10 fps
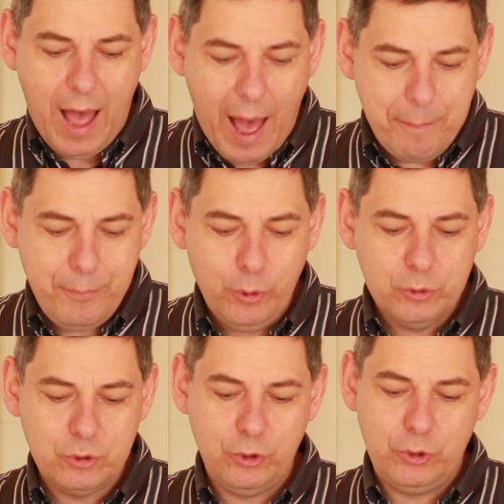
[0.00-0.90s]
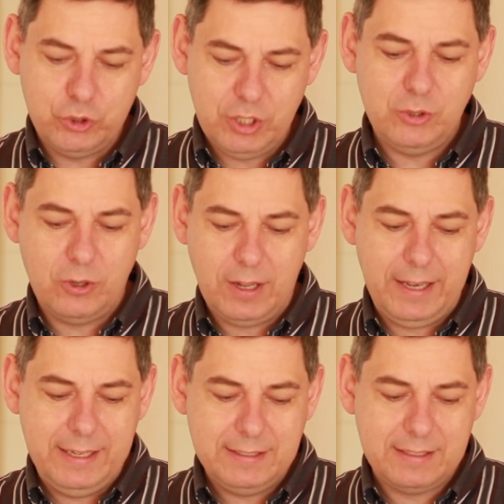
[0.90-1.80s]
apôtre de
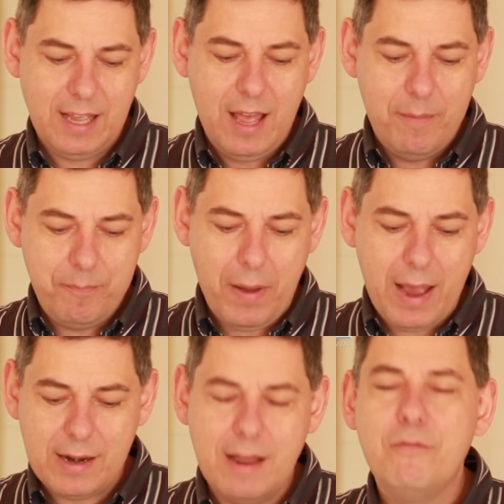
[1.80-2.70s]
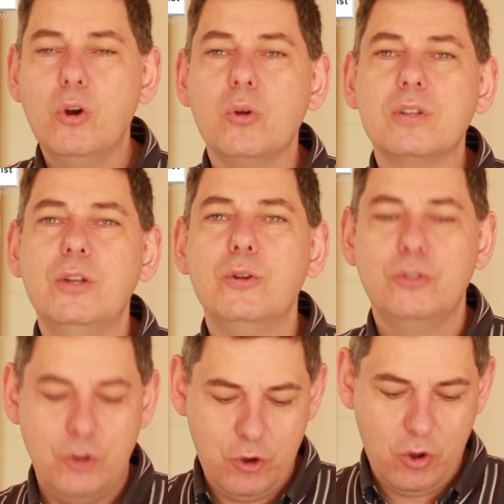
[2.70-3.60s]
Jésus-Christ, par la volonté de
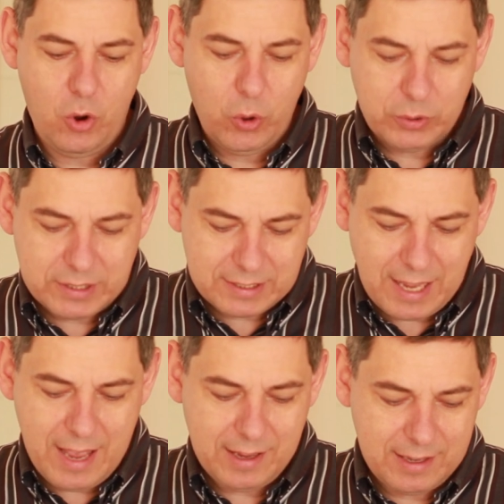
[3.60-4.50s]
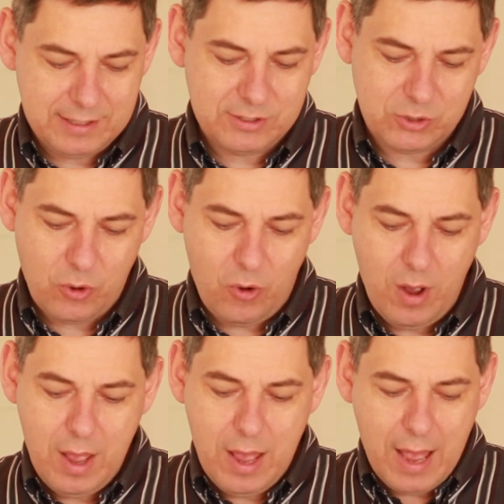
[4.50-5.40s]
Dieu aux saints qui sont
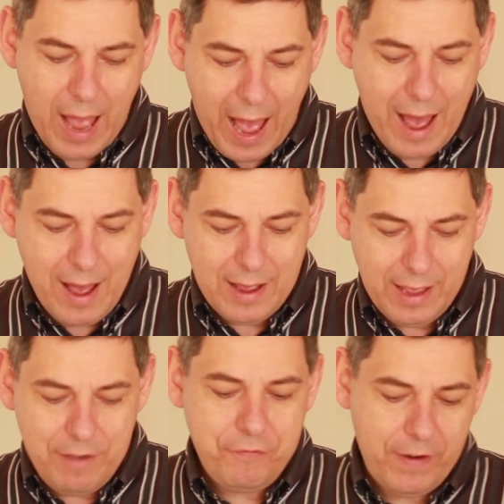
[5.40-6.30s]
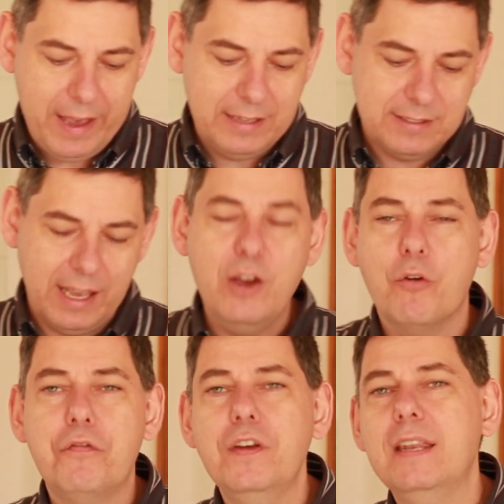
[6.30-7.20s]
à Éphèse et
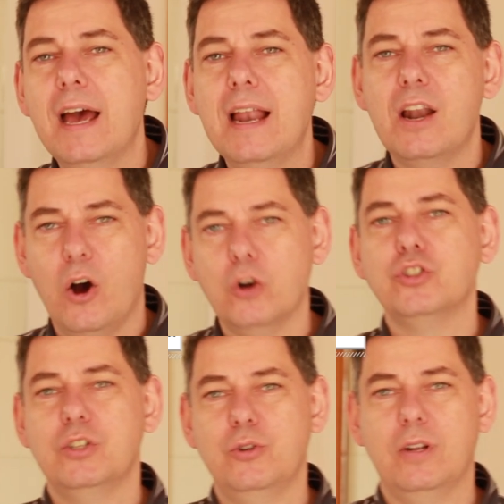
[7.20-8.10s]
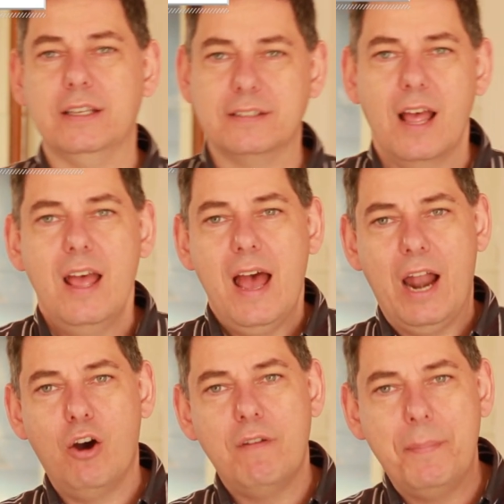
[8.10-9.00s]
aux fidèles en Jésus-Christ.
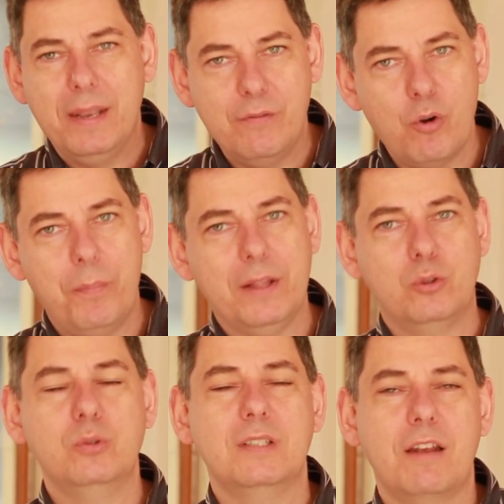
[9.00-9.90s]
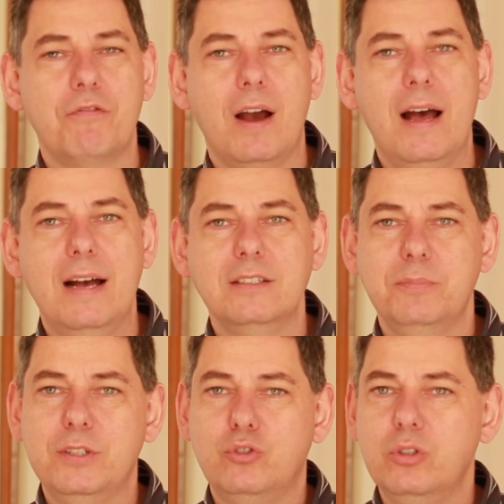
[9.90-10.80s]
Alors on ne va pas développer toute cette phrase,
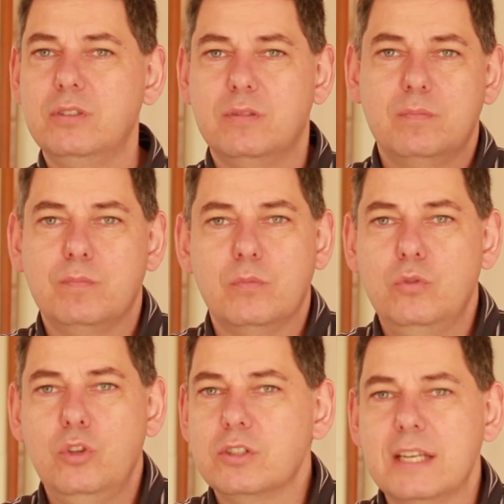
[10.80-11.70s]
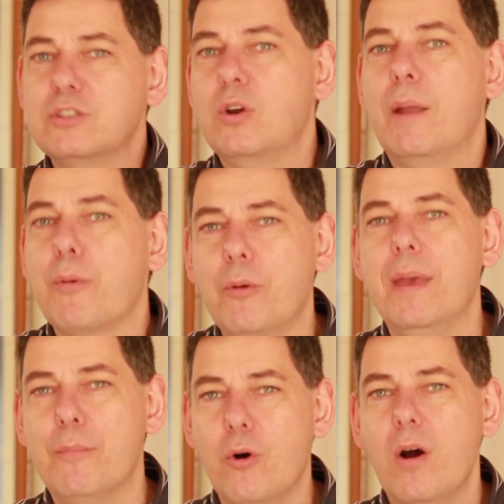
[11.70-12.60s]
mais juste ne serait-ce que les
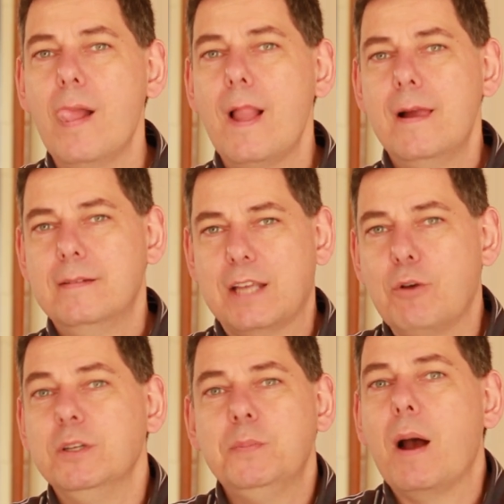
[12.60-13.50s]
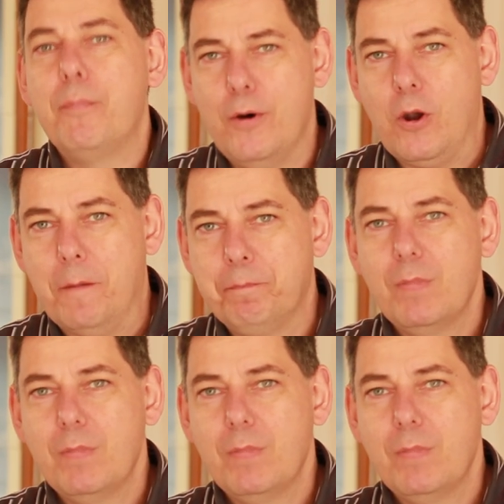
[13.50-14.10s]
premiers mots, ça commence par Paul.